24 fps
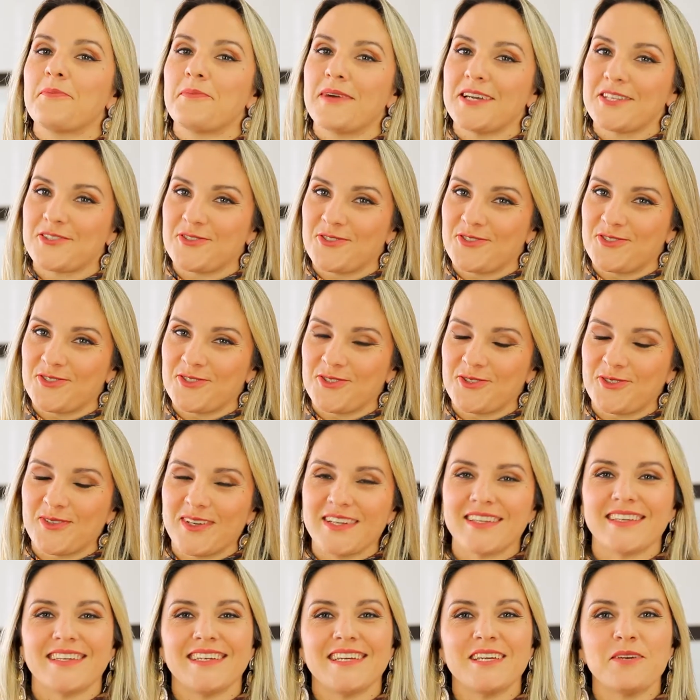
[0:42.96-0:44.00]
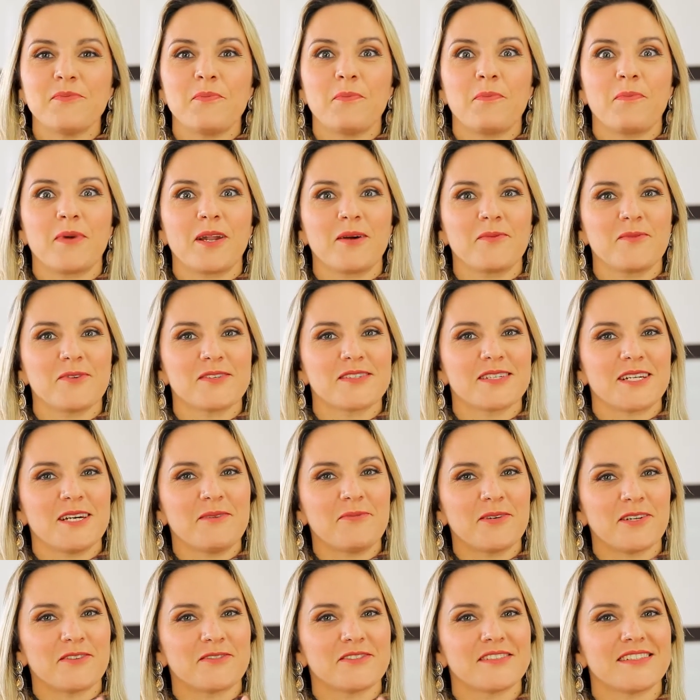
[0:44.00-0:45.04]
Mas hoje eu tô aqui para mostrar
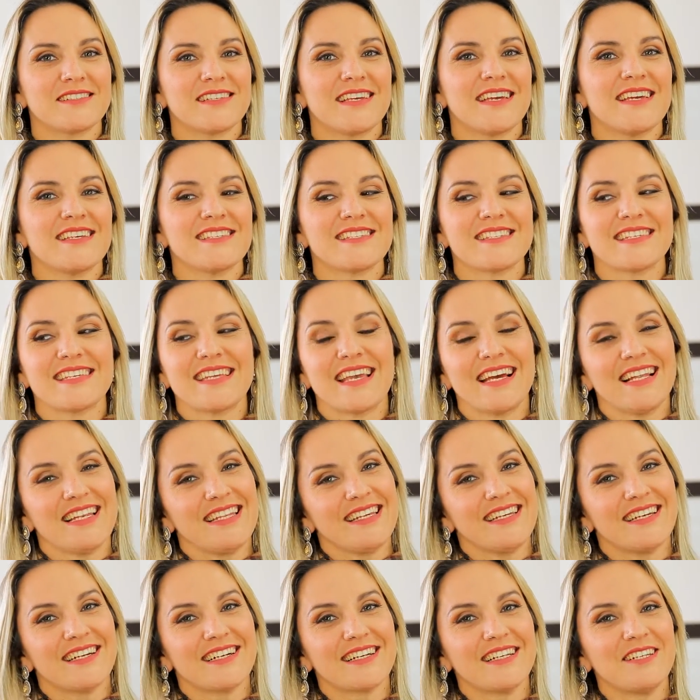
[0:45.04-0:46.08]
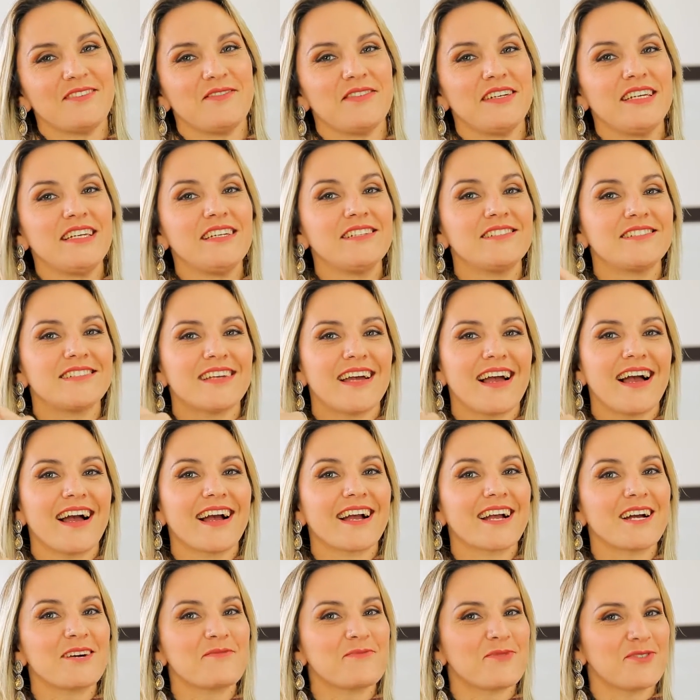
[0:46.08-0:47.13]
para vocês que a linha Clive Inti
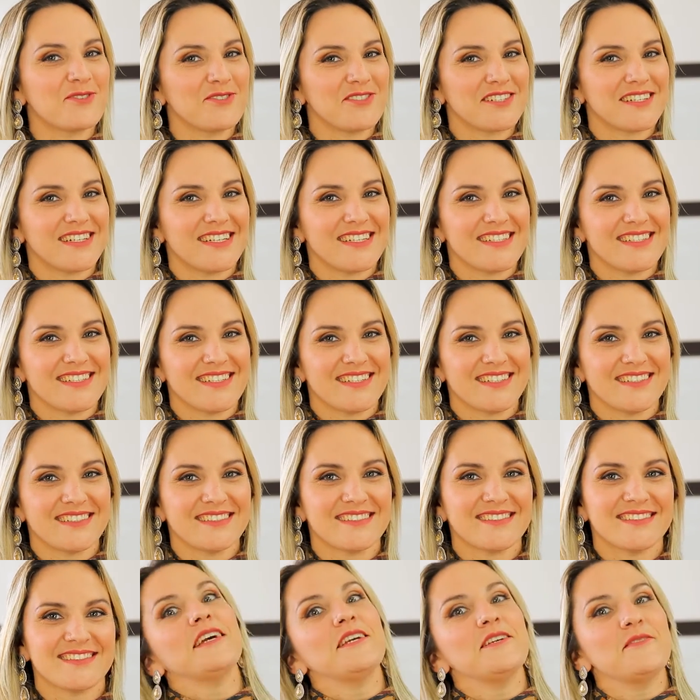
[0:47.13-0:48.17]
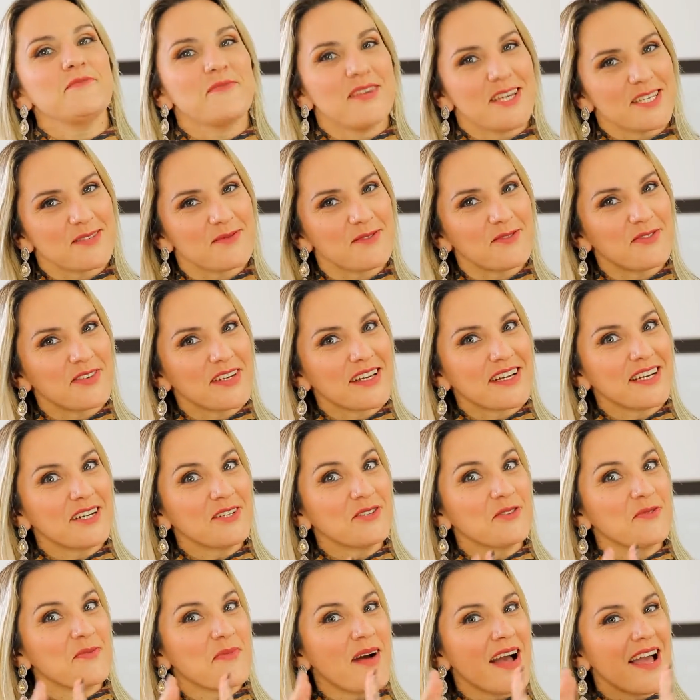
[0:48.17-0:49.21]
acabou de crescer. E mesmo
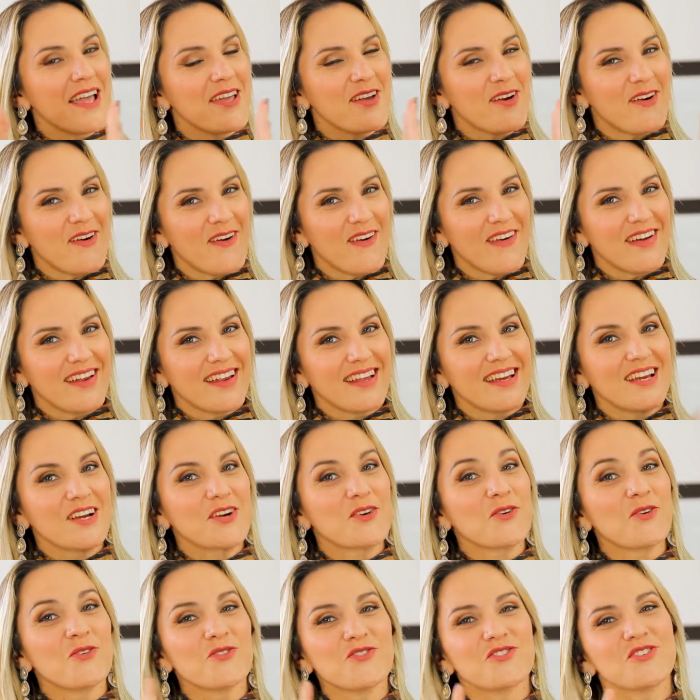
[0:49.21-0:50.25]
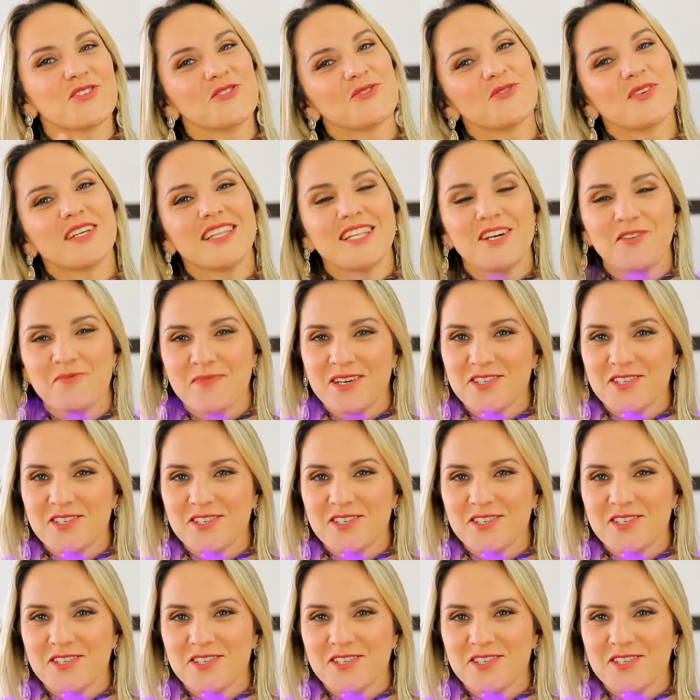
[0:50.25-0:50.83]
ficando maior, continua não